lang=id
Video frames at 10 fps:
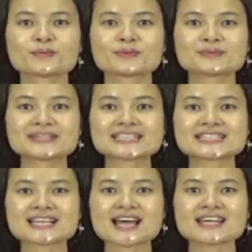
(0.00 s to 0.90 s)

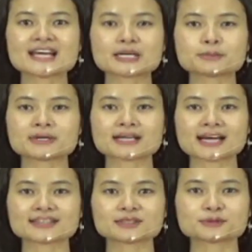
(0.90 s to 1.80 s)
pemirsa yang
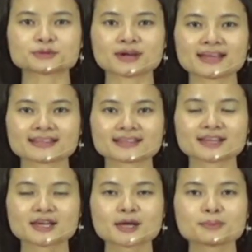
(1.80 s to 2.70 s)
diberkati Tuhan.
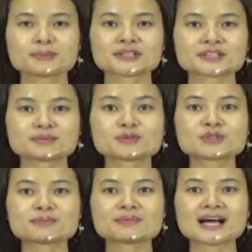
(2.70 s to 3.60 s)
Bertemu
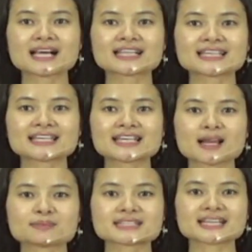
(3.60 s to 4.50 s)
kembali dalam
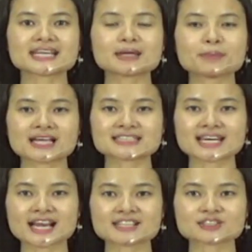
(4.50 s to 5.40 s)
seri
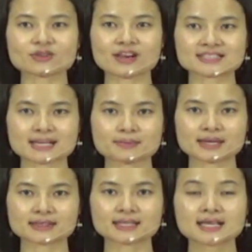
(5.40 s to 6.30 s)
pelajaran sekolah Sabat.
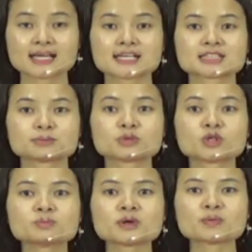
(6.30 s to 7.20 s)

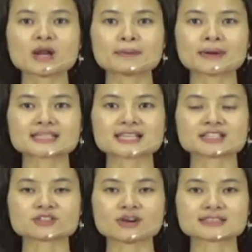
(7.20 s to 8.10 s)
Sebelum memulai pelajaran
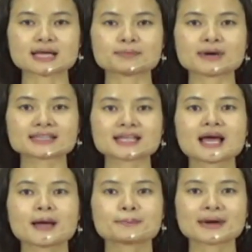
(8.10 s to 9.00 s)
sekolah Sabat,
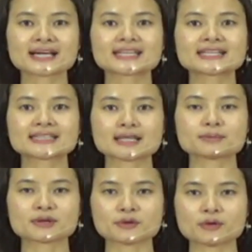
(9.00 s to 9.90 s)
mari kita
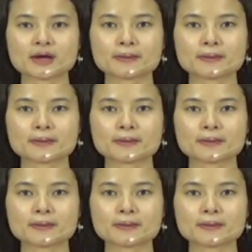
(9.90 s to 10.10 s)
berdoa.